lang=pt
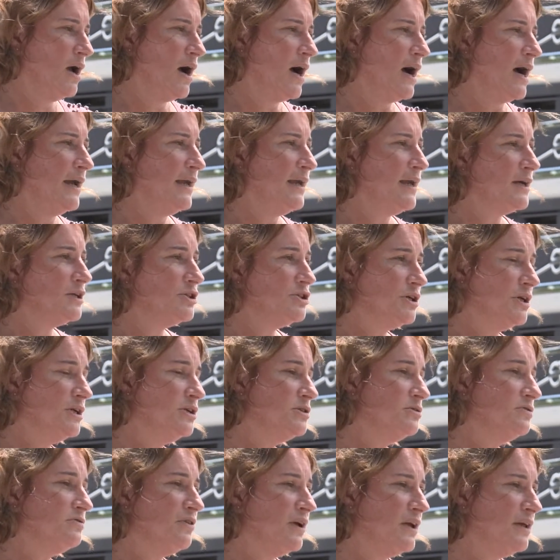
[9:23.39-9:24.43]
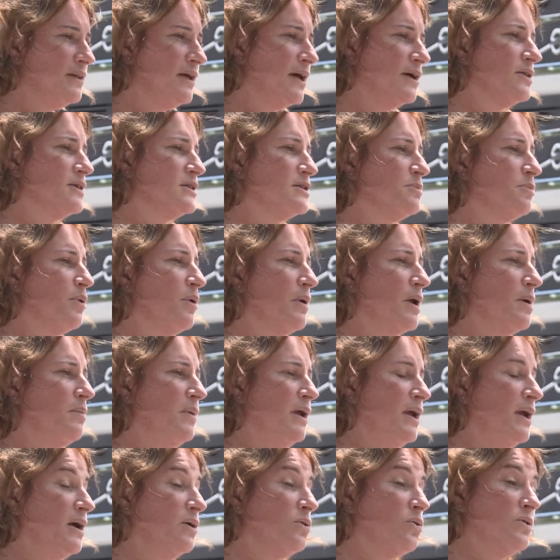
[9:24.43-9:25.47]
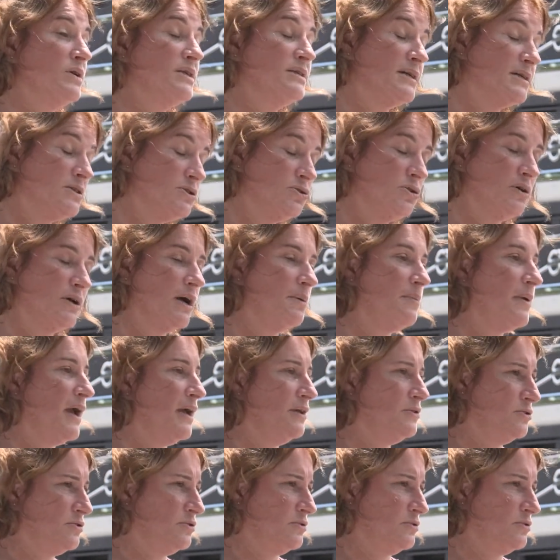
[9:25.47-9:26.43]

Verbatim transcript: aí a gente vem tendo esse probleminha com estacionamentos.